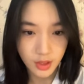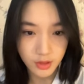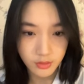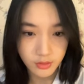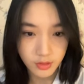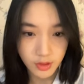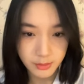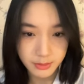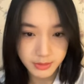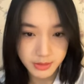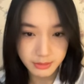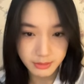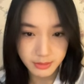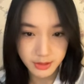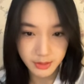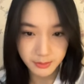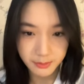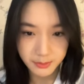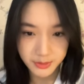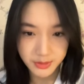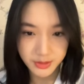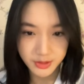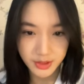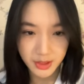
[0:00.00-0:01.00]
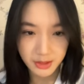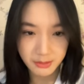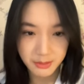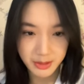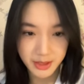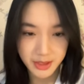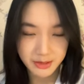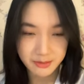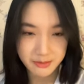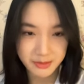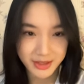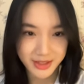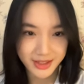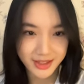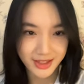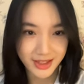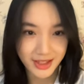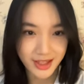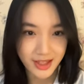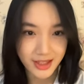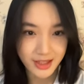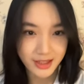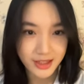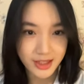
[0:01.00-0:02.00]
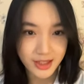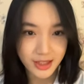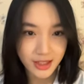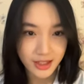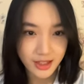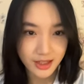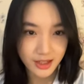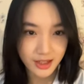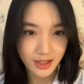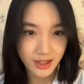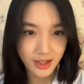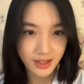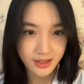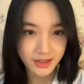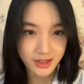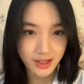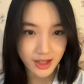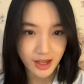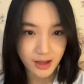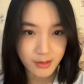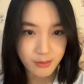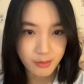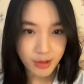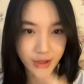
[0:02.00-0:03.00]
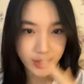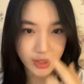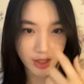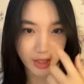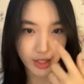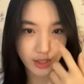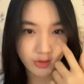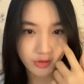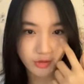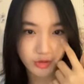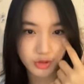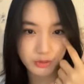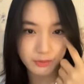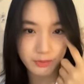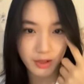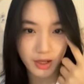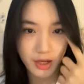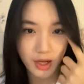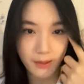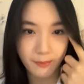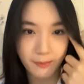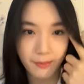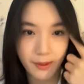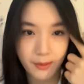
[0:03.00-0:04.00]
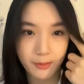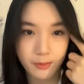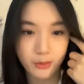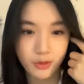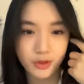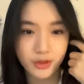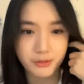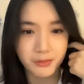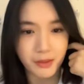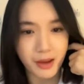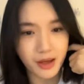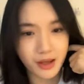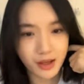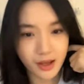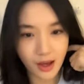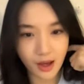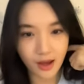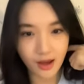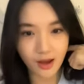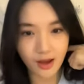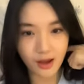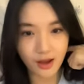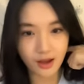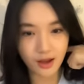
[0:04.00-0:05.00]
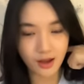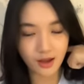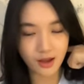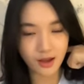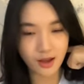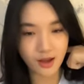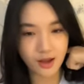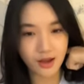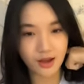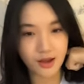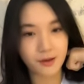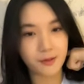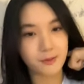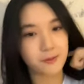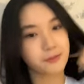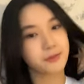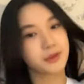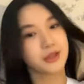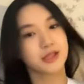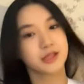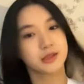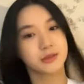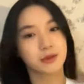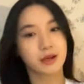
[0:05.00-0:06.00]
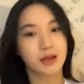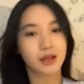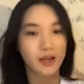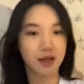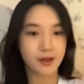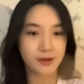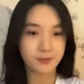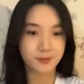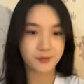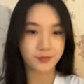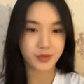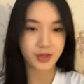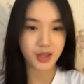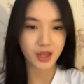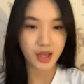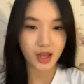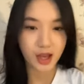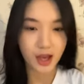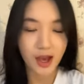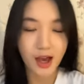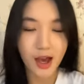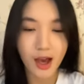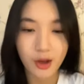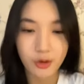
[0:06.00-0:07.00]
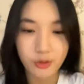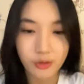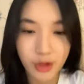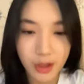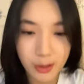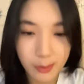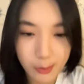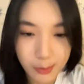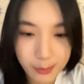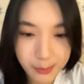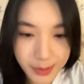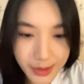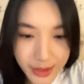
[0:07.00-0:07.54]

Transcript: aku nggak bisa bikin apa apa nggak bikin dia kata kamu yang akan jus mangga apa alpukat mangga jus mangga aku nggak mau